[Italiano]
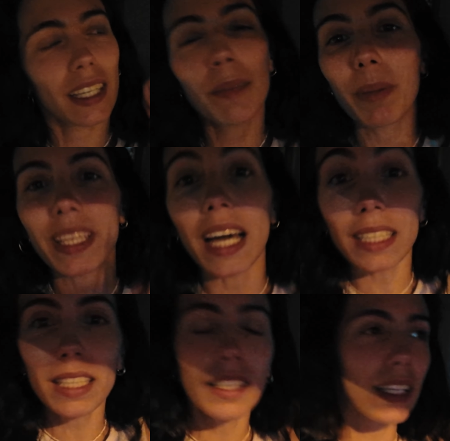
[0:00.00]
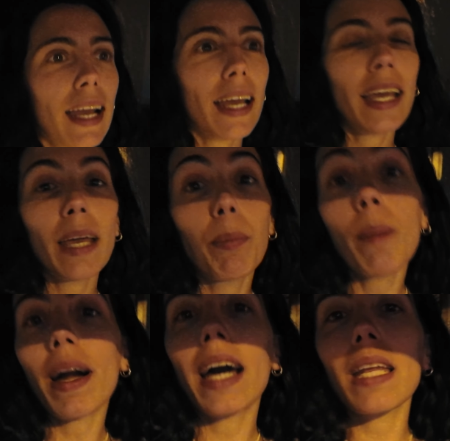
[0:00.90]
impegnati. E
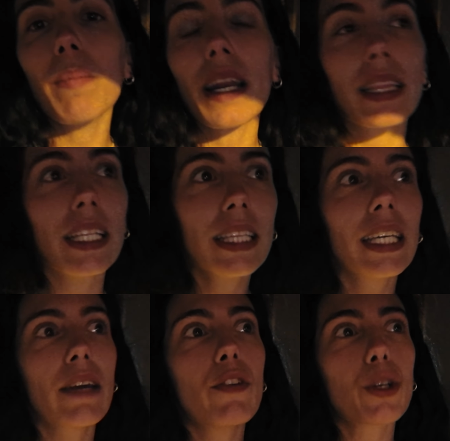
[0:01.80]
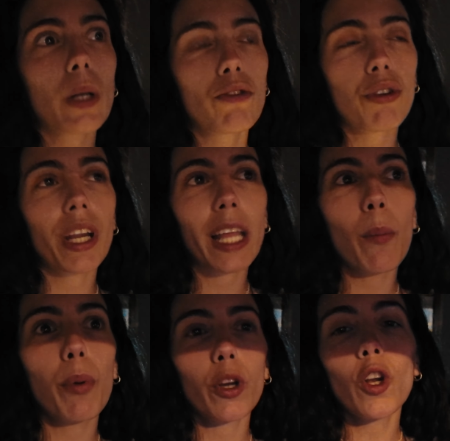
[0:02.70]
poi magari martedì che invece è una giornata
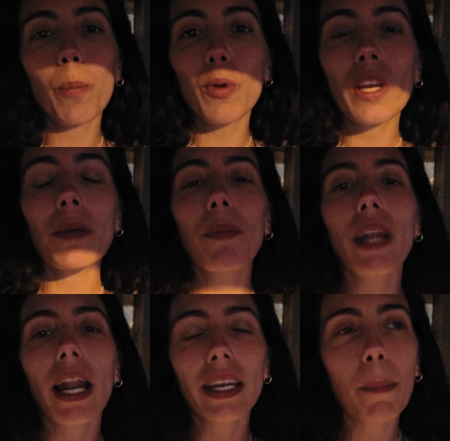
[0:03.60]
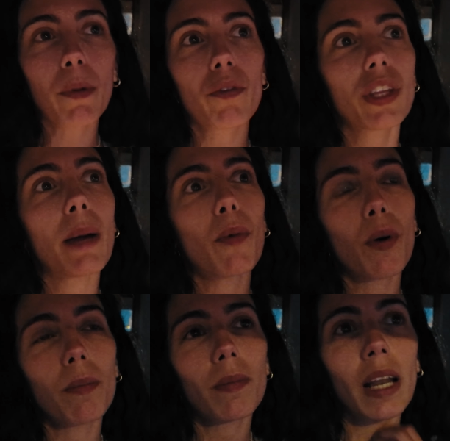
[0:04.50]
un pochino più libera, ne
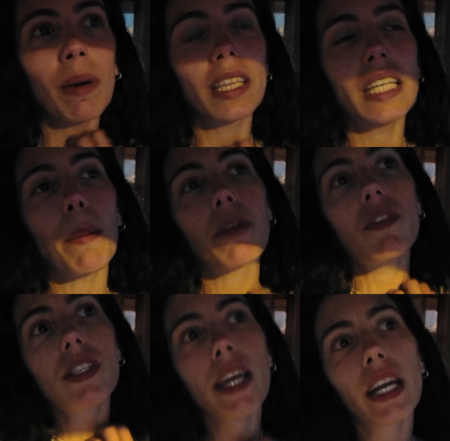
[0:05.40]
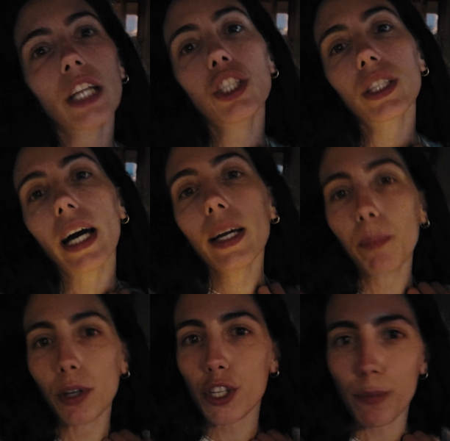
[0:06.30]
approfittiamo la mattina per visitare la città e
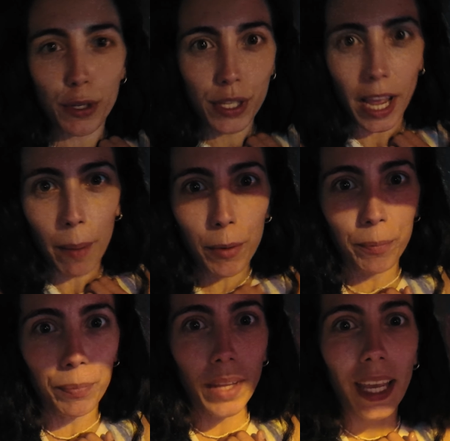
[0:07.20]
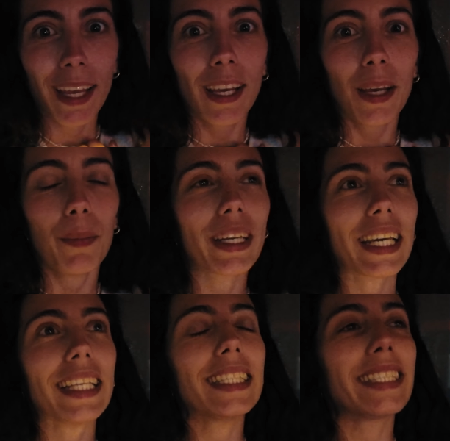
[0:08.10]
poi ci spostiamo
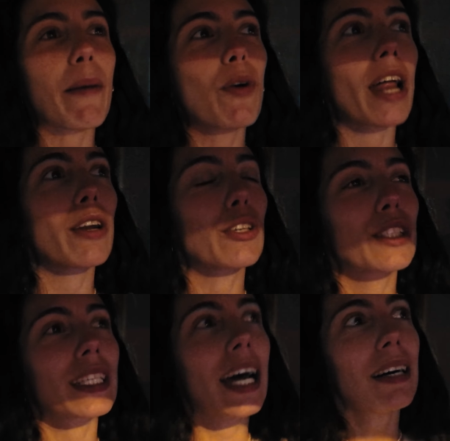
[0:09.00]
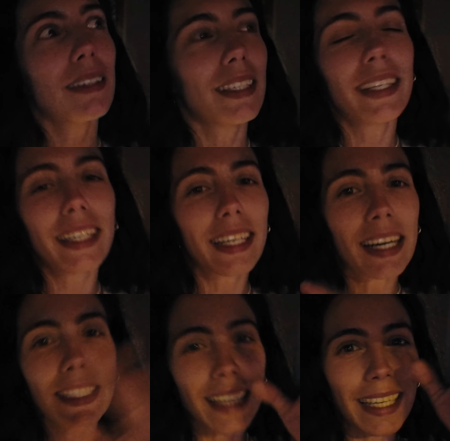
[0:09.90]
perché iniziamo la nostra
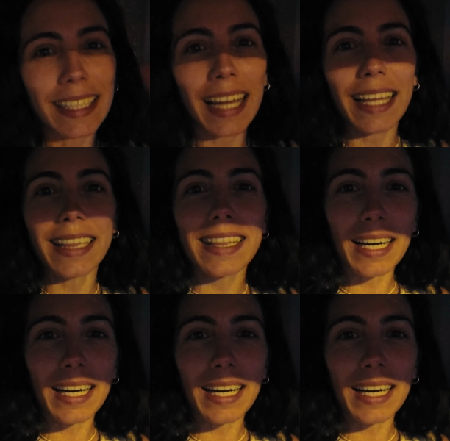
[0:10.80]
risalita lenta